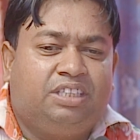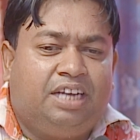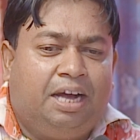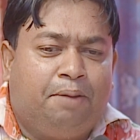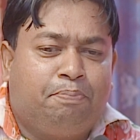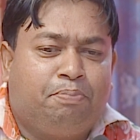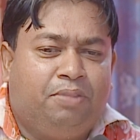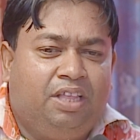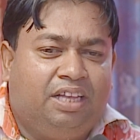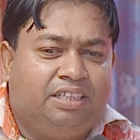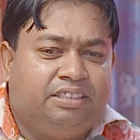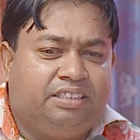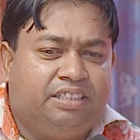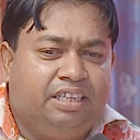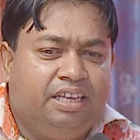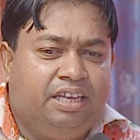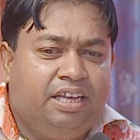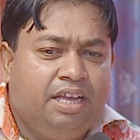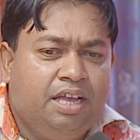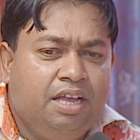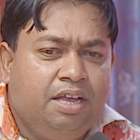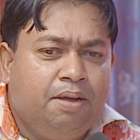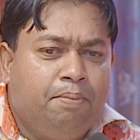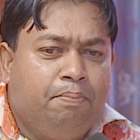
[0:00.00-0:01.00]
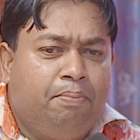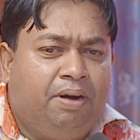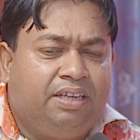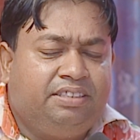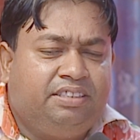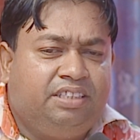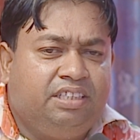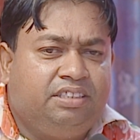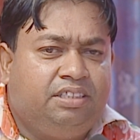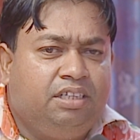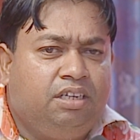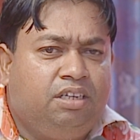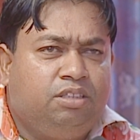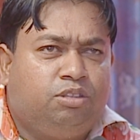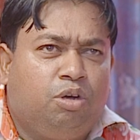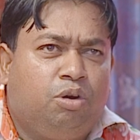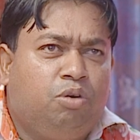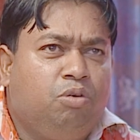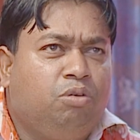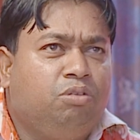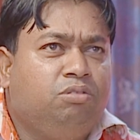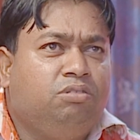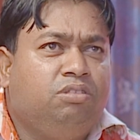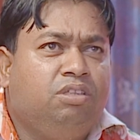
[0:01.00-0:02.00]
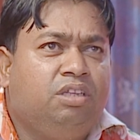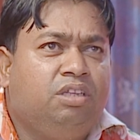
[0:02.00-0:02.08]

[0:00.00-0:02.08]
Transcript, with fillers: কাঁপতাছে বাচ্চা ছেলে তখন